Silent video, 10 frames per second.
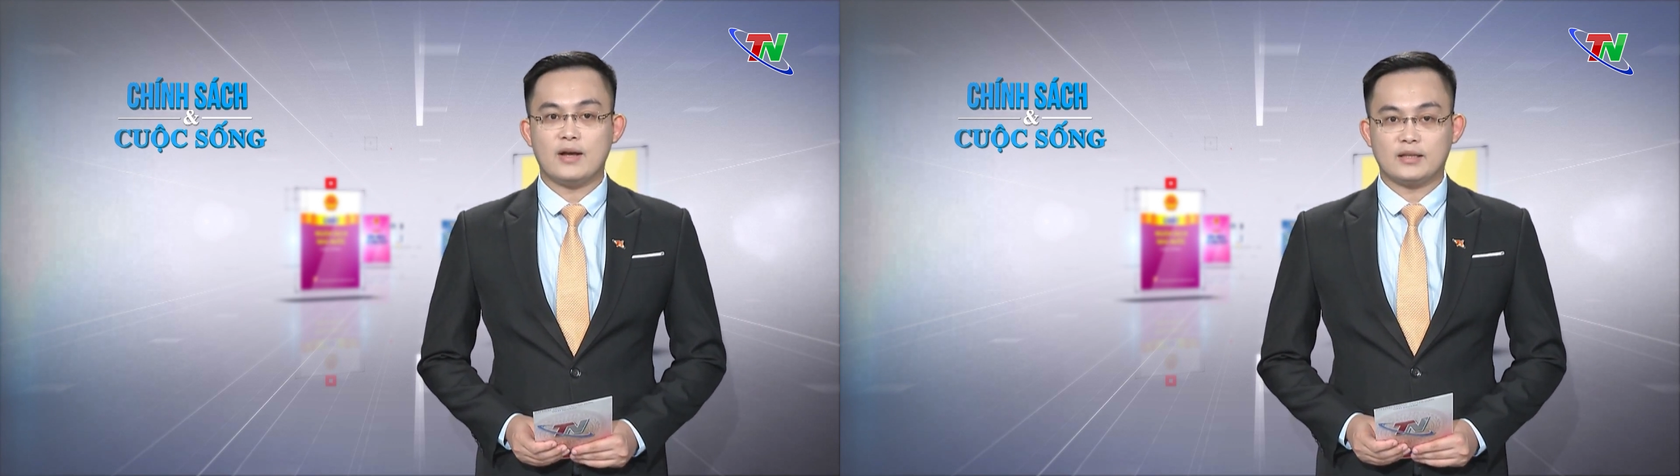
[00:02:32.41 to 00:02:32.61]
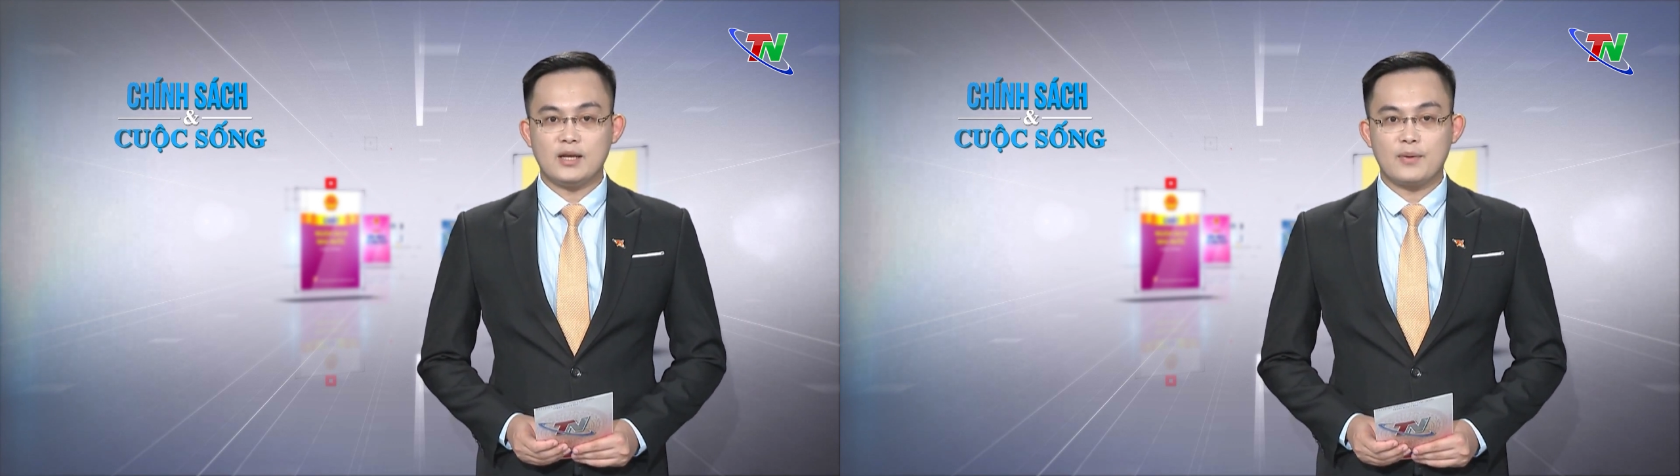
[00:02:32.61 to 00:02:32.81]

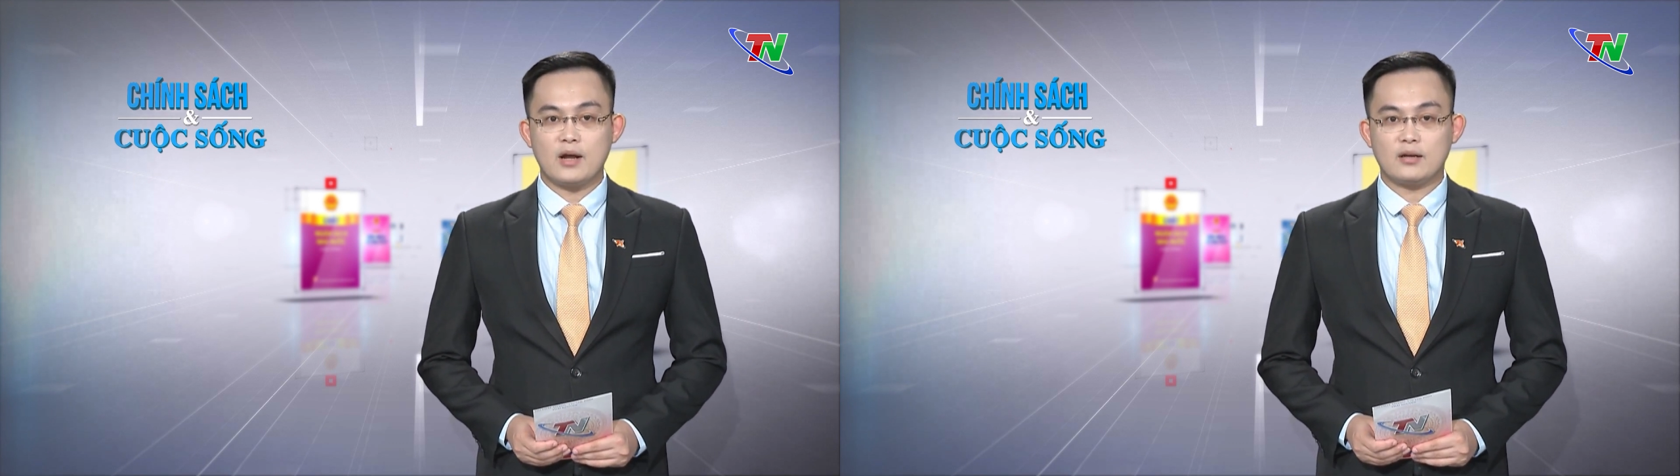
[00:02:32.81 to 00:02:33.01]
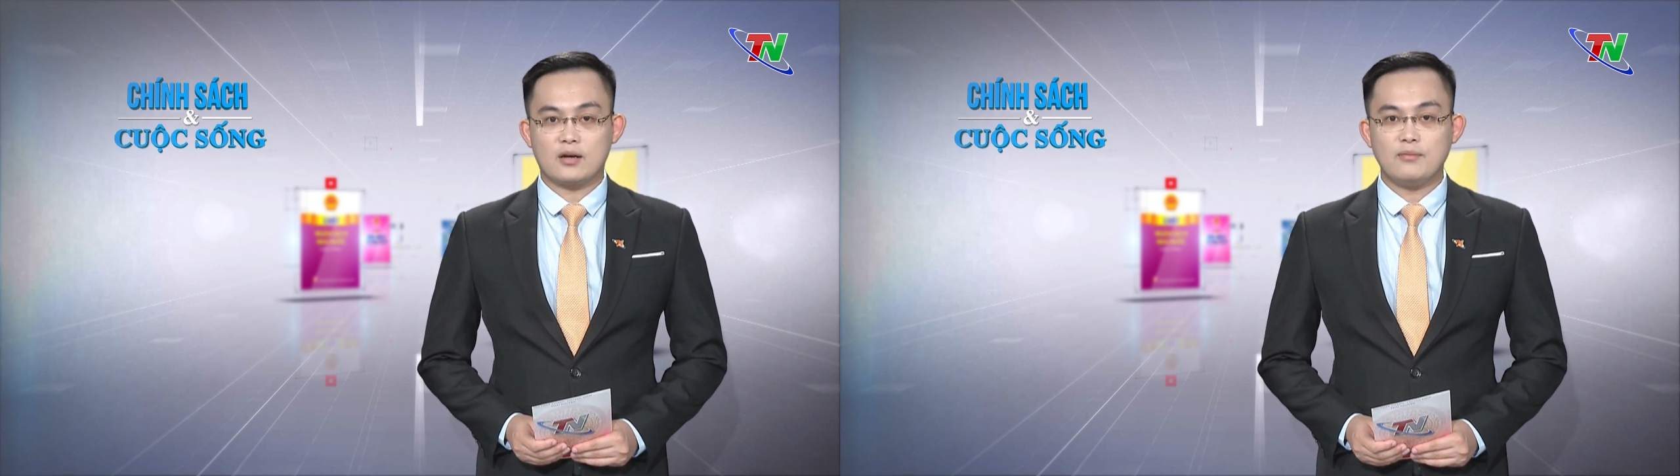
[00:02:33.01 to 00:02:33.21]
và tiếp
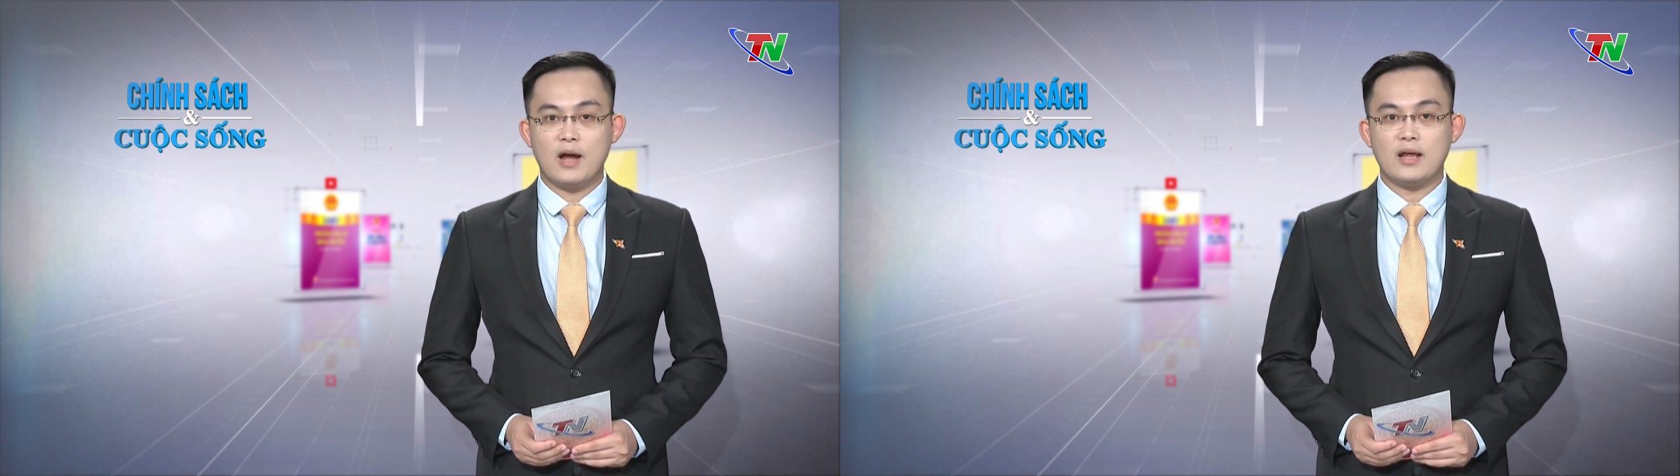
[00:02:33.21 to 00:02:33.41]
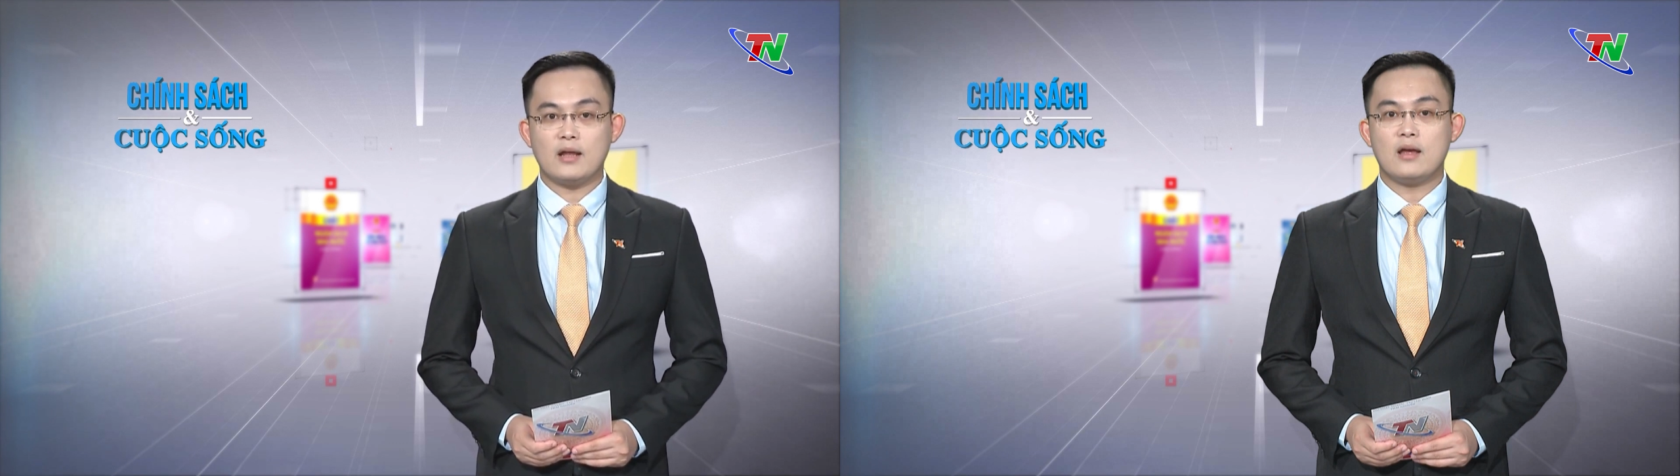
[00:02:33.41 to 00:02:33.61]
cận công
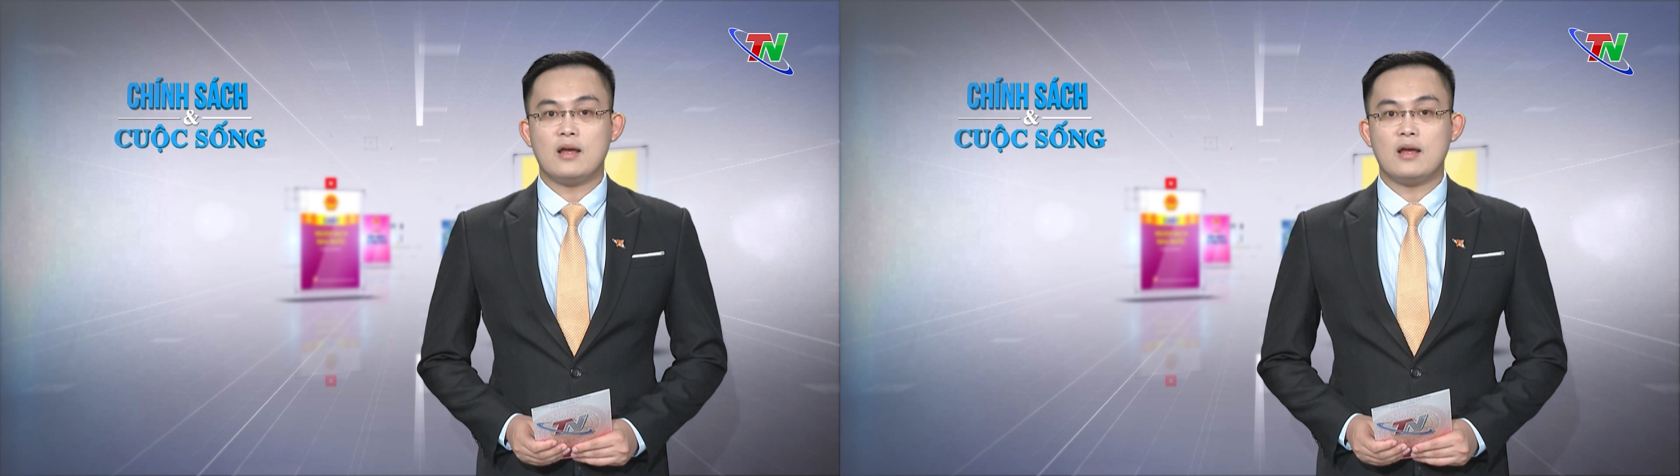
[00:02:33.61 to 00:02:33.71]
nghệ